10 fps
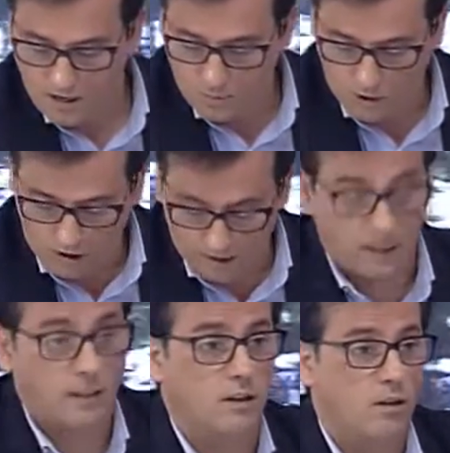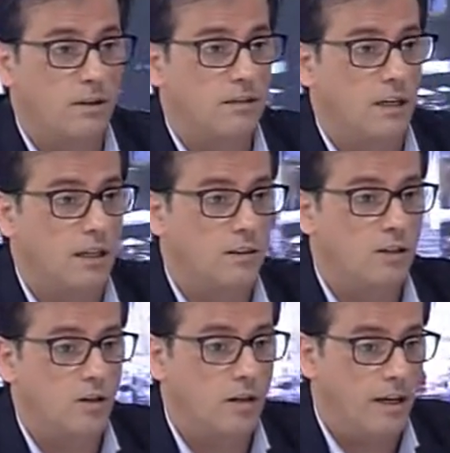Bueno, antes de que se nos pase,
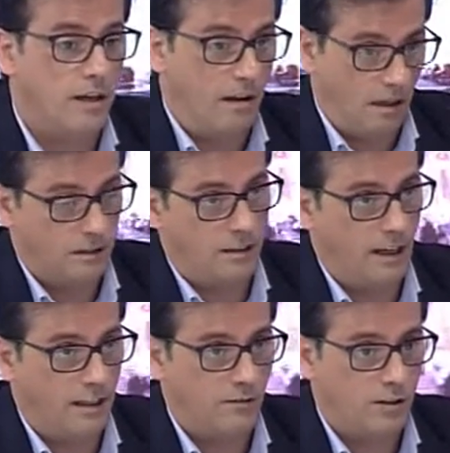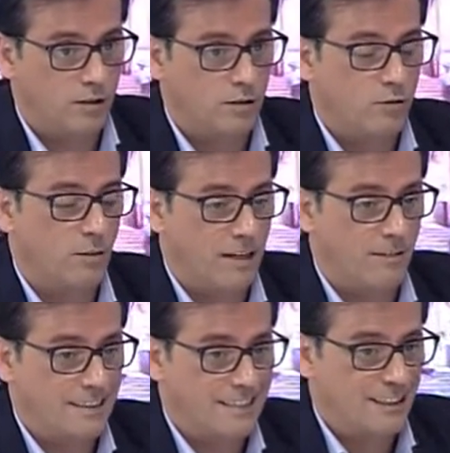Alejandro, eh, que, has venido tú también a
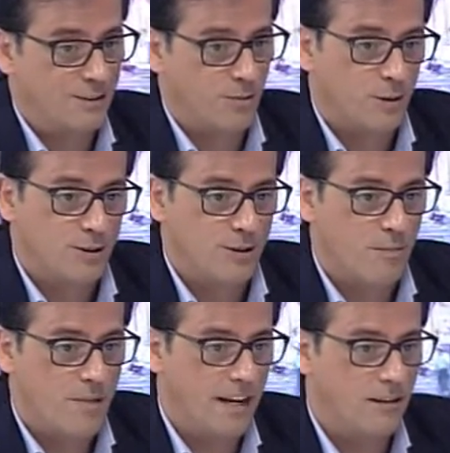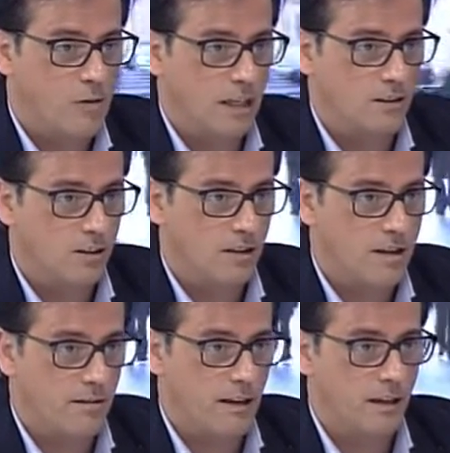vender tu producto. Brain One, ¿no? Se
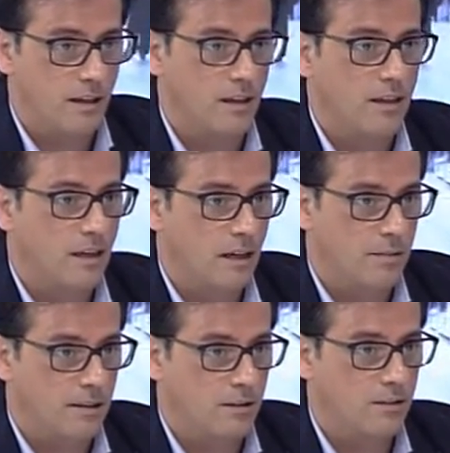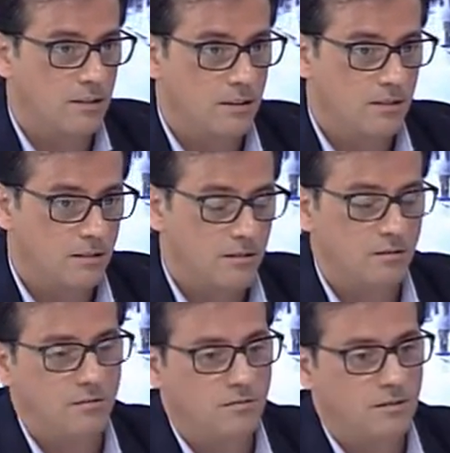llama el, aparato. Efectivamente.